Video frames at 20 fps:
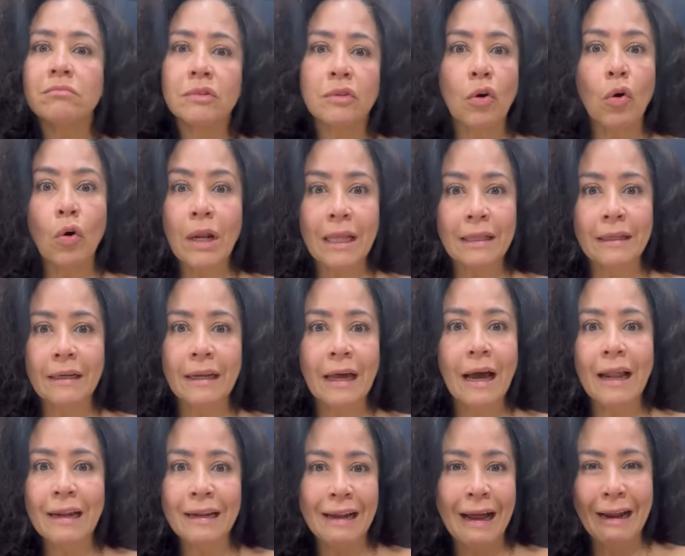
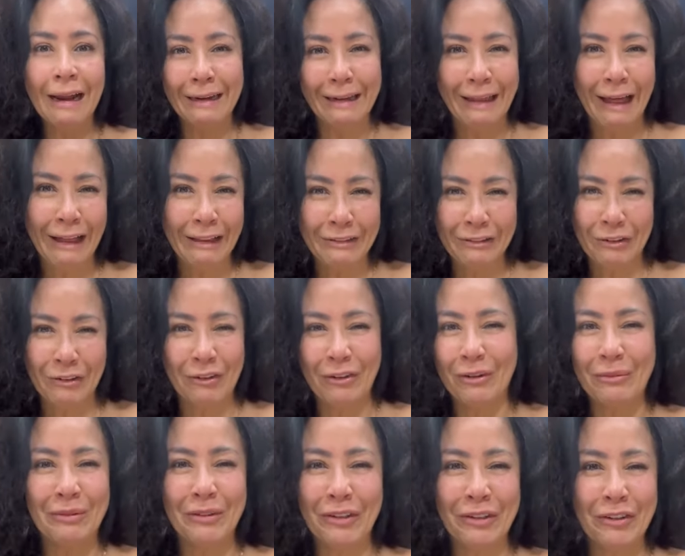colateral, daño,
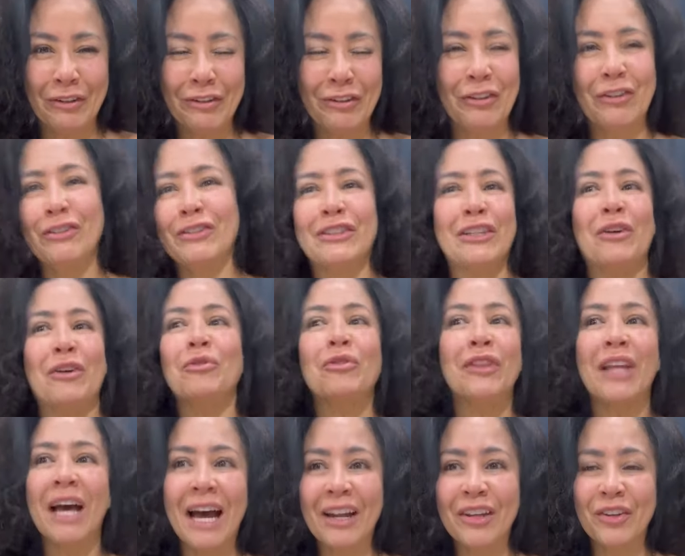como digo yo,
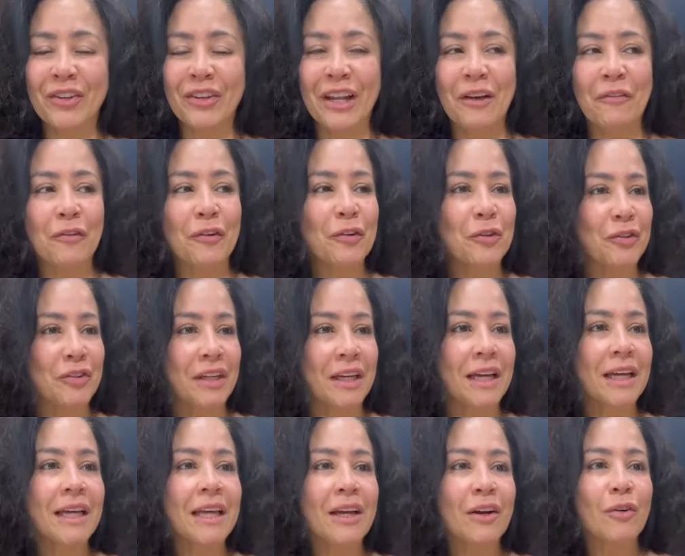secundario de la
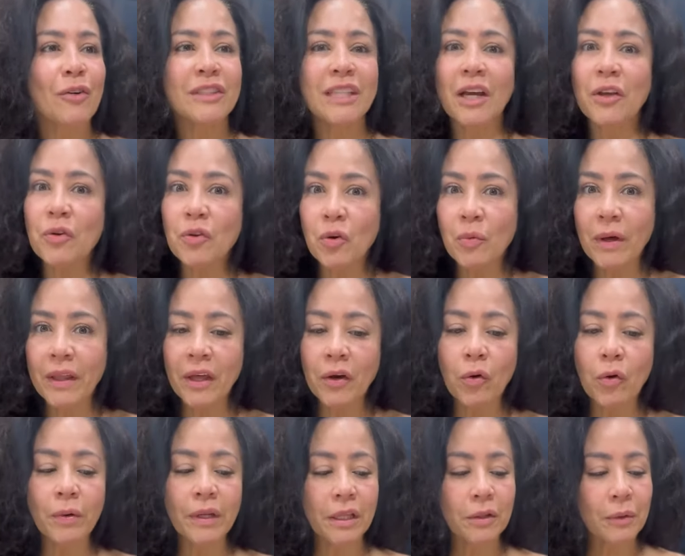fruta, cosas que uno va
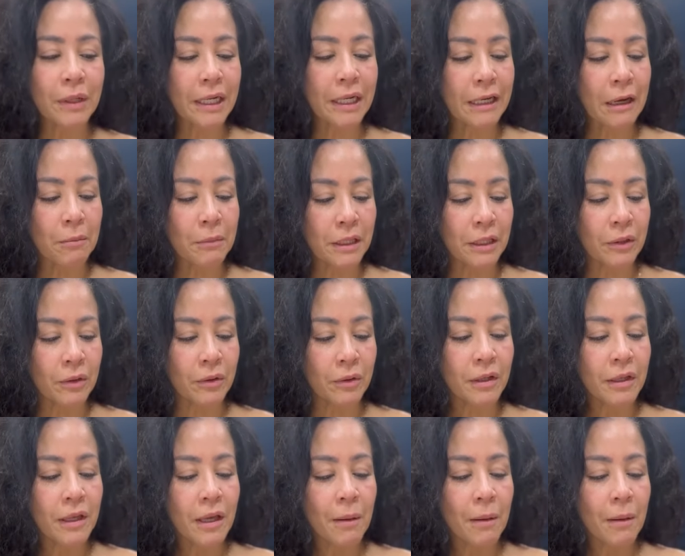descubriendo en el camino.